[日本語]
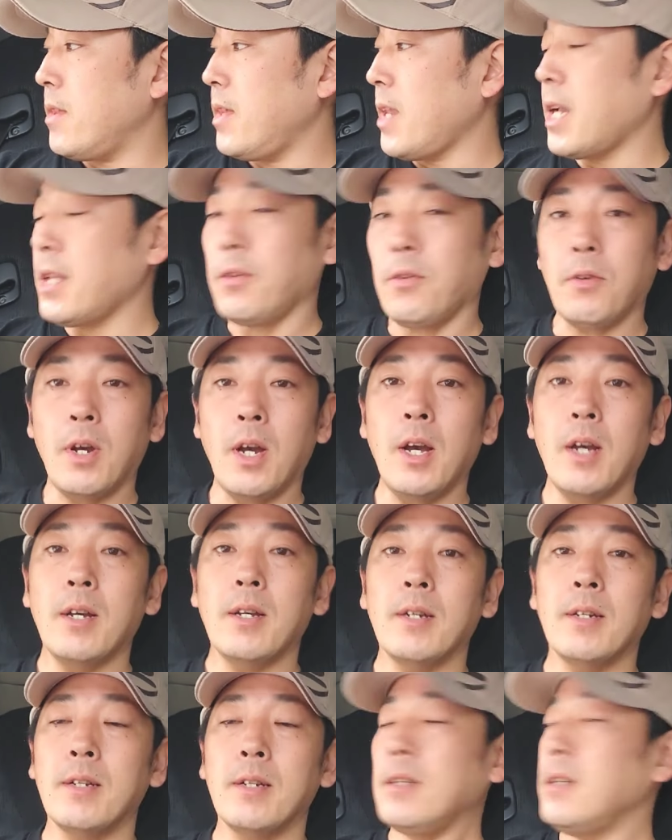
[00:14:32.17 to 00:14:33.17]
なんとか、
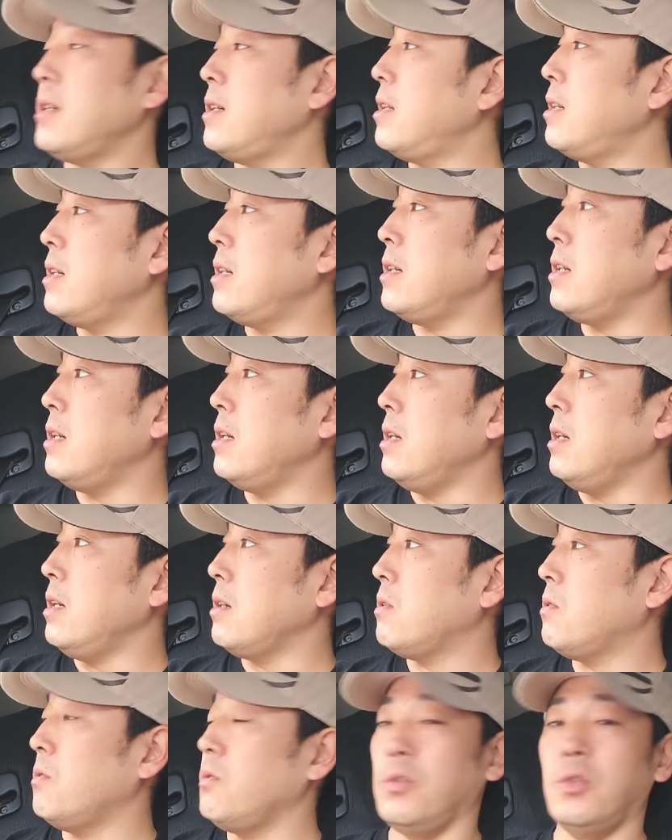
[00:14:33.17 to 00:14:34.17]

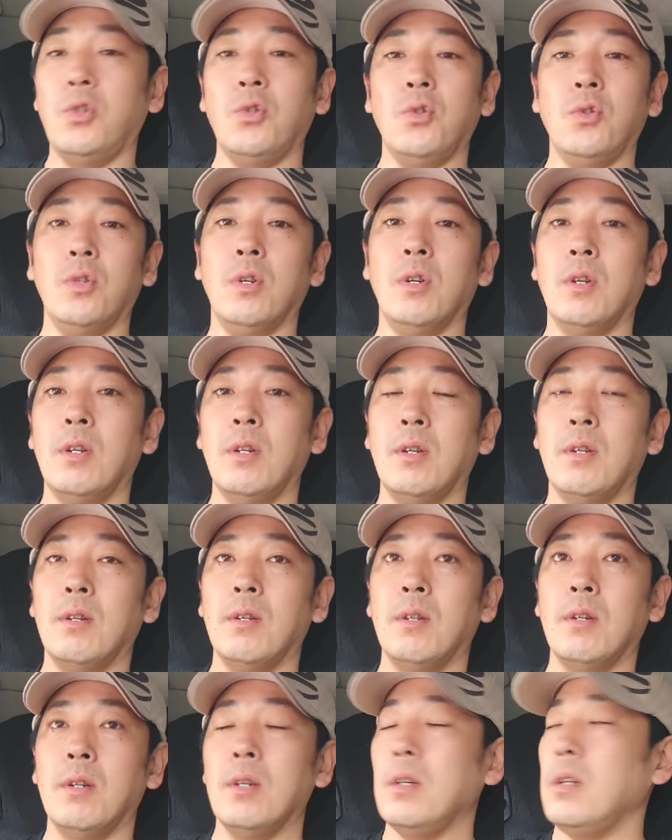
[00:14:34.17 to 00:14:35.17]
えー、今週、
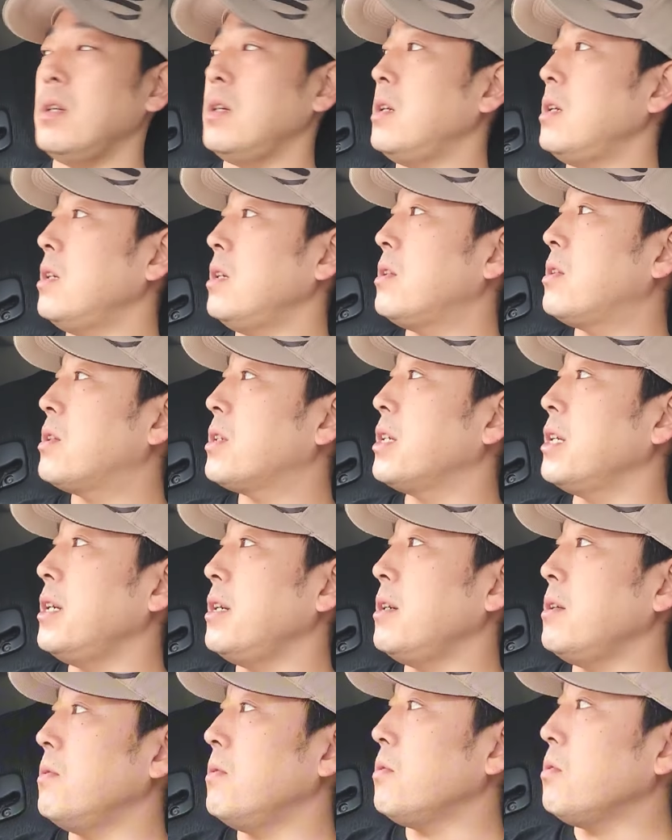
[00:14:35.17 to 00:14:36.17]
えー、つけ
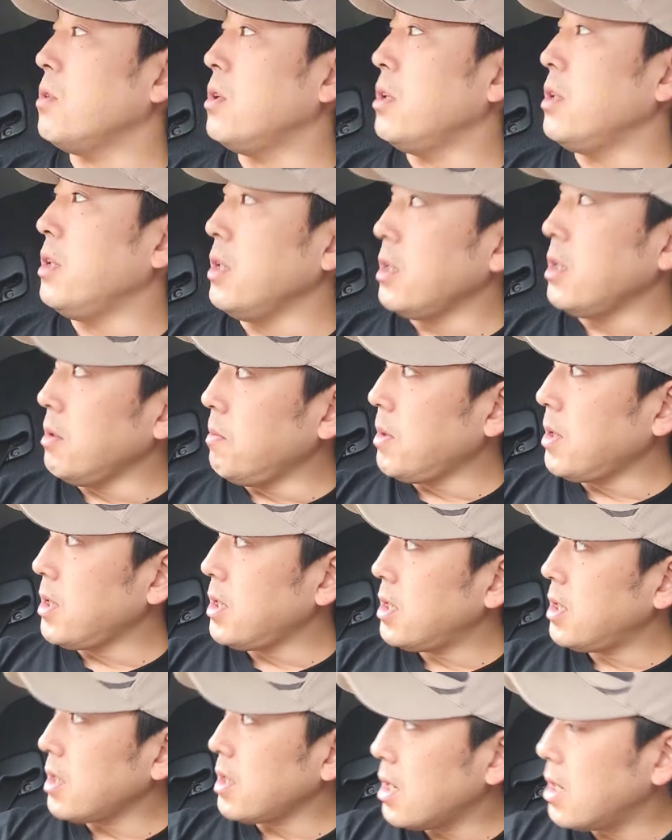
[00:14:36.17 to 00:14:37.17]
れることができま
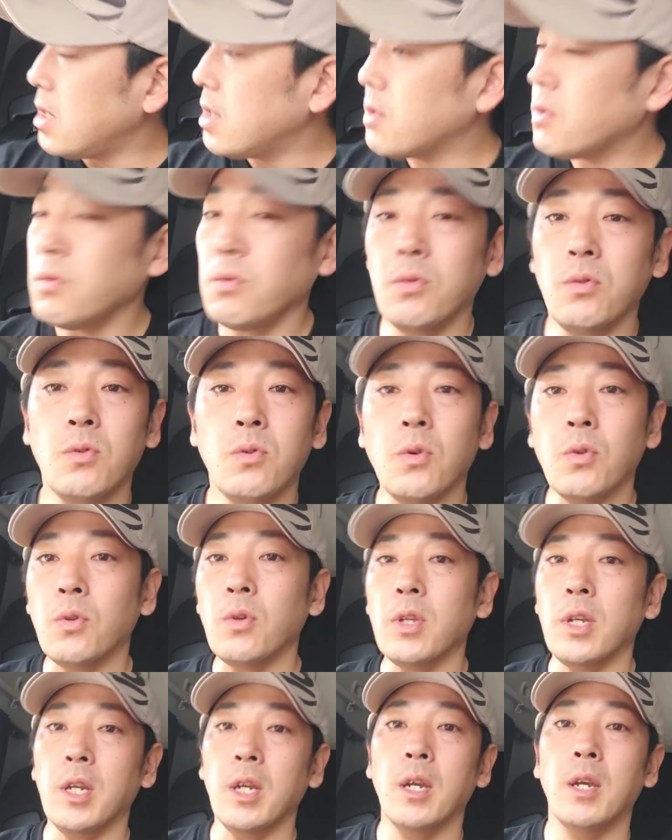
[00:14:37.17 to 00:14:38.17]
したというこ
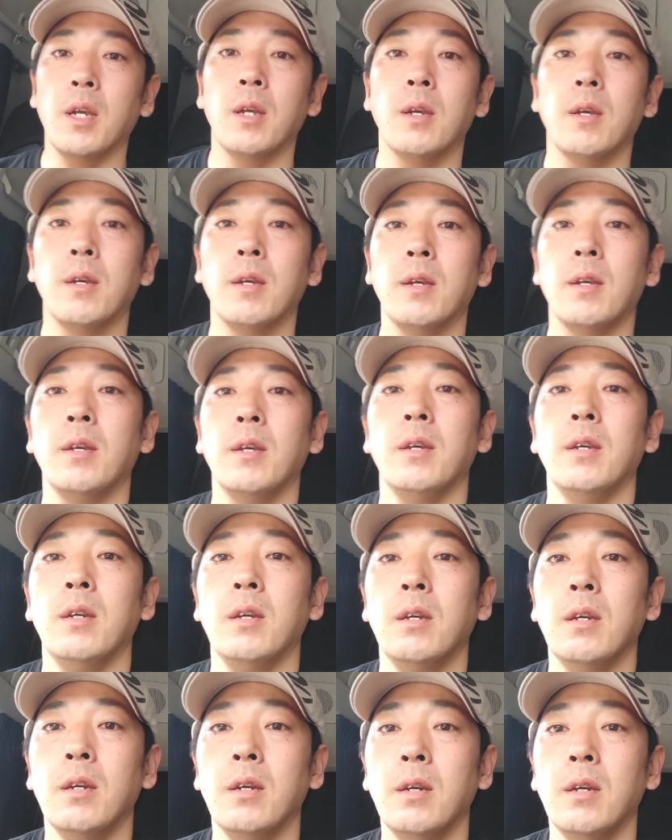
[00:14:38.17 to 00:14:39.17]
とで、
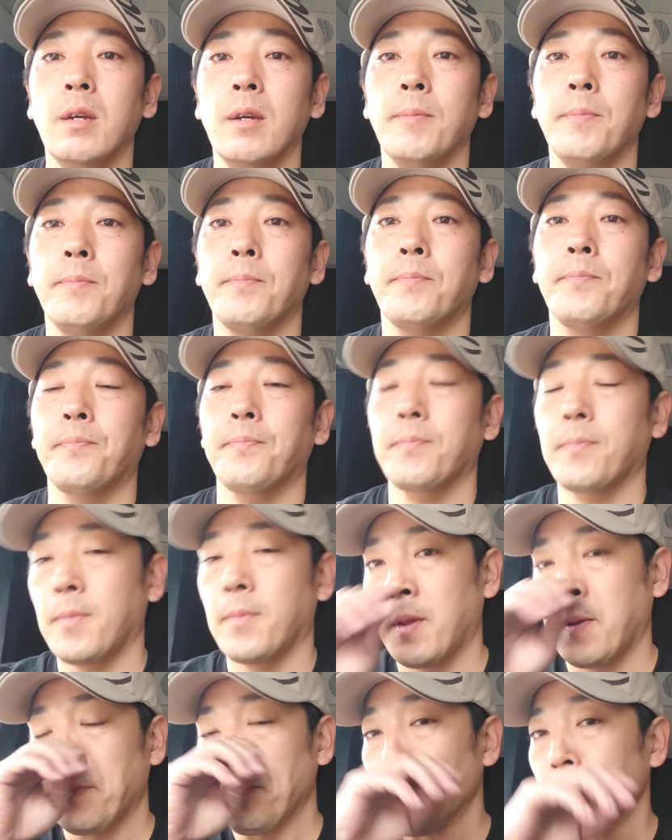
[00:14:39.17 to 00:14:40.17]

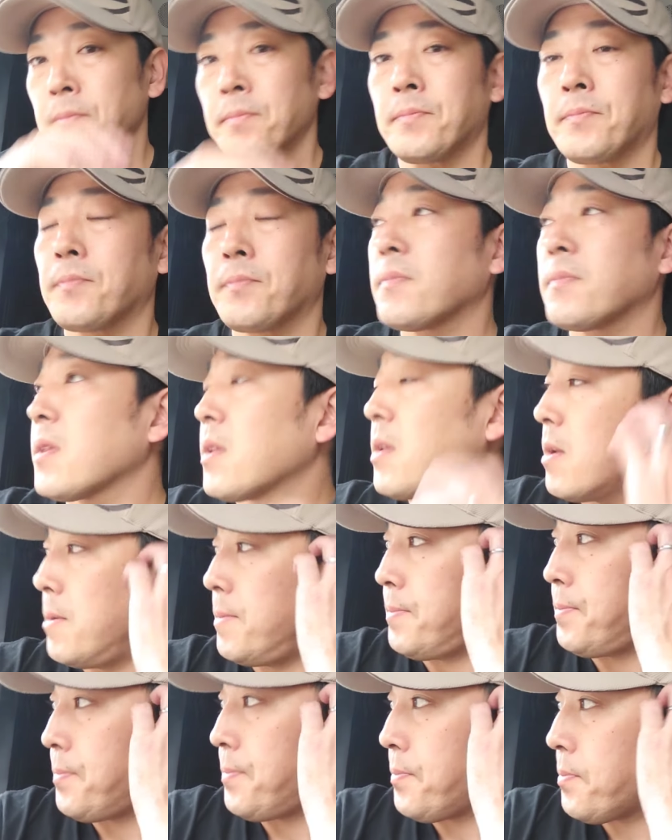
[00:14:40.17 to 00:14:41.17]

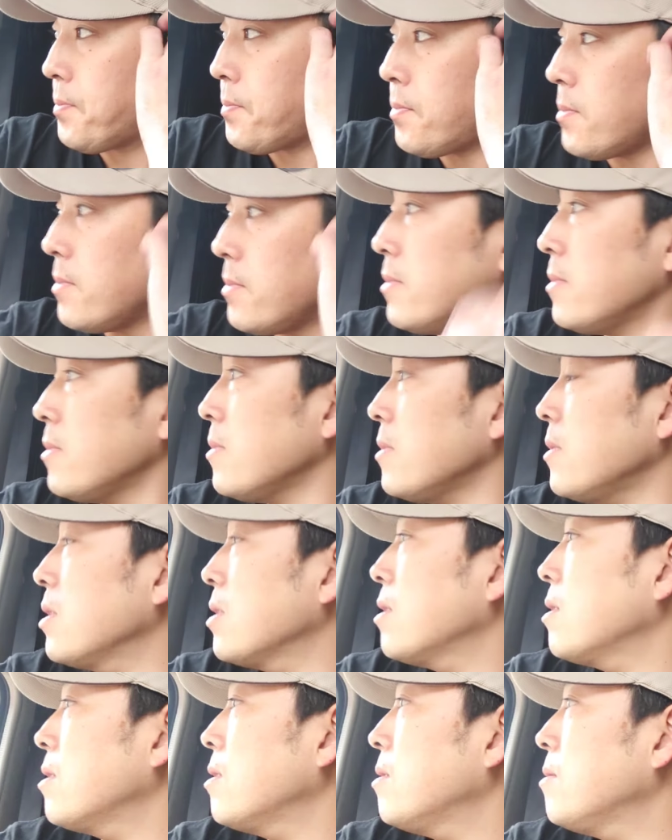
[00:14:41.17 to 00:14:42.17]

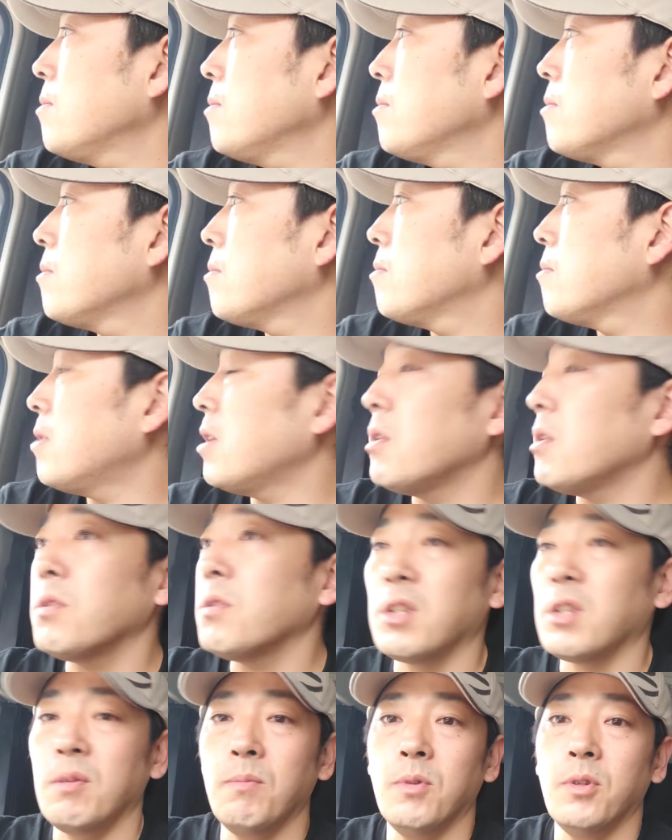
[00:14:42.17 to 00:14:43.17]
えー、まあ
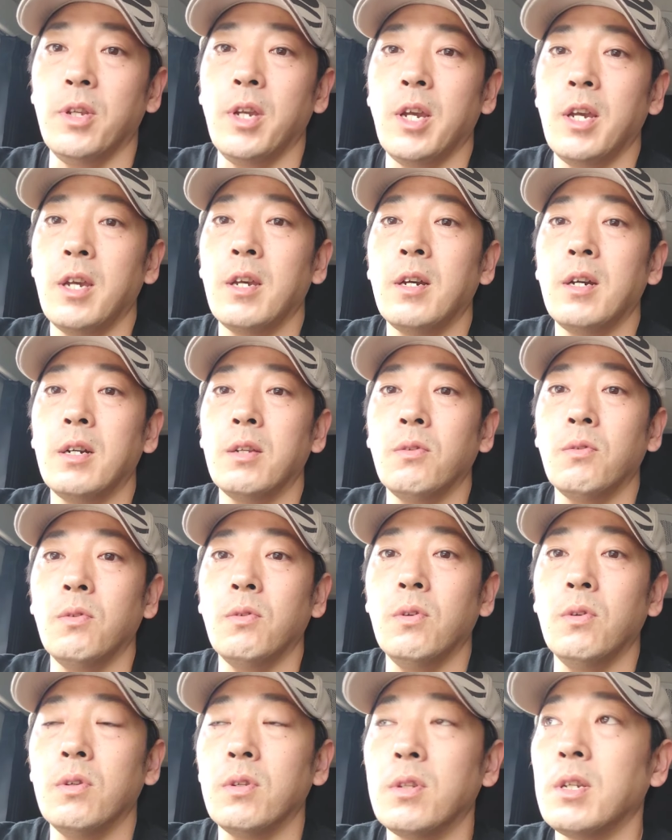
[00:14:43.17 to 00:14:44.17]
本人もね、あ
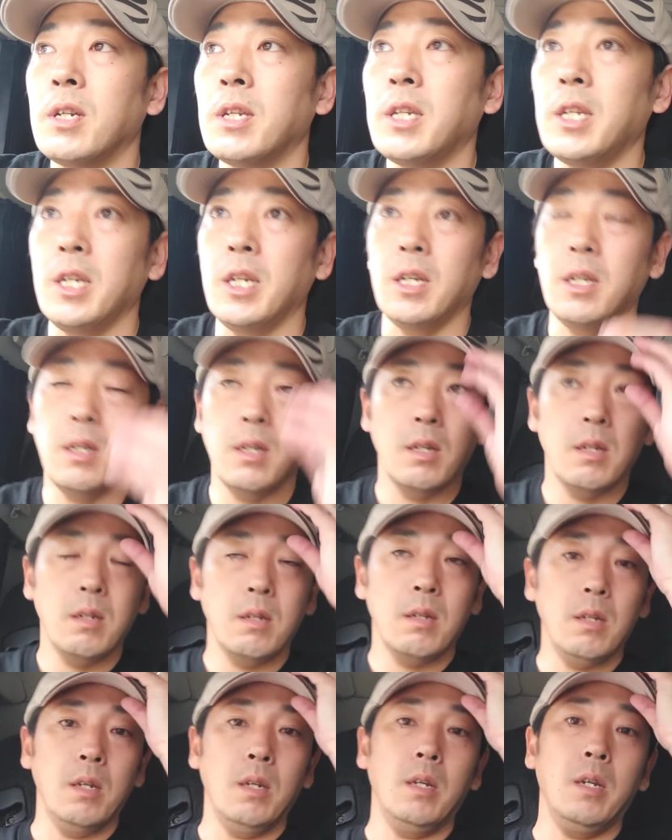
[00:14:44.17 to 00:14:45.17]
のー、さっき、
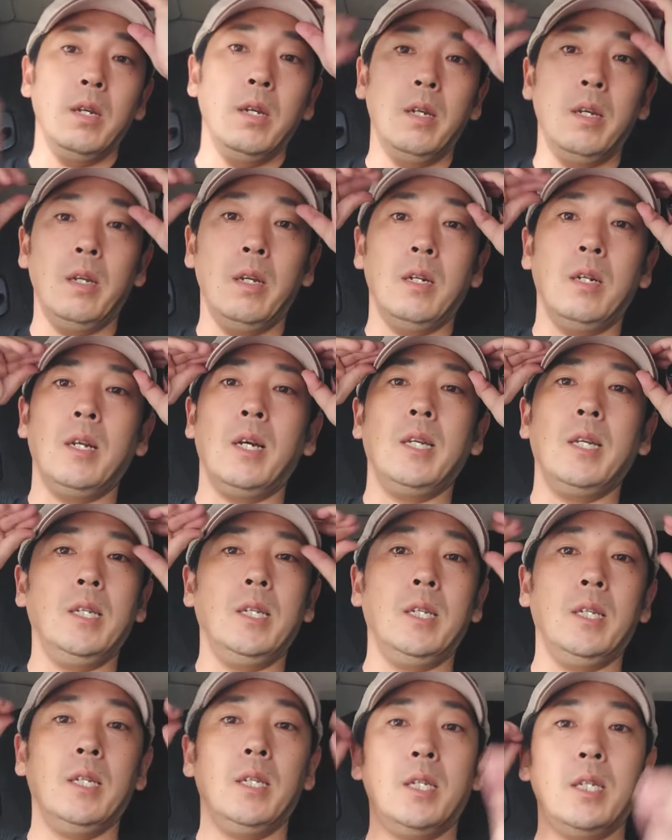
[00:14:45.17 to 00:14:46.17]
えー、
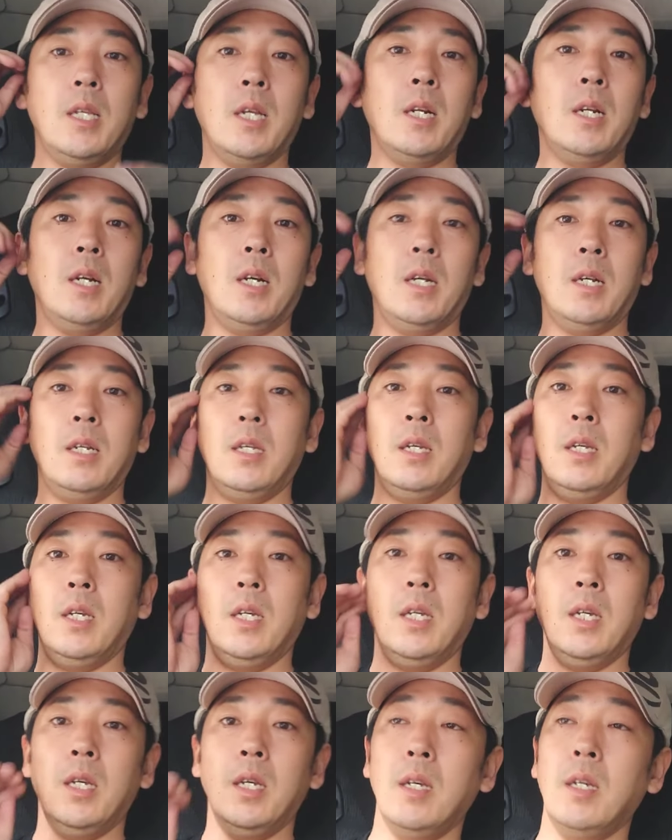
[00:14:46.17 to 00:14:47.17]
LINE したら、
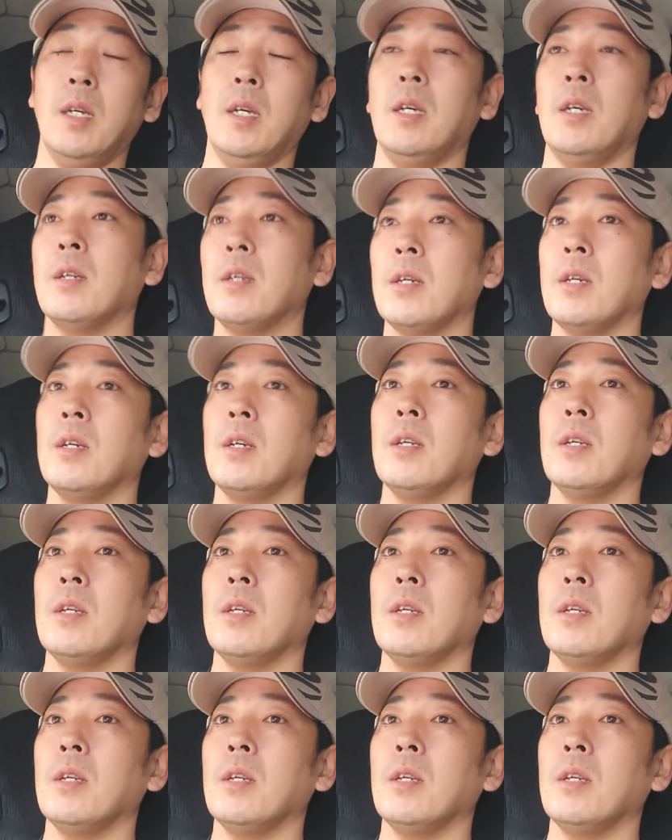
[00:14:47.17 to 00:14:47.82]
えー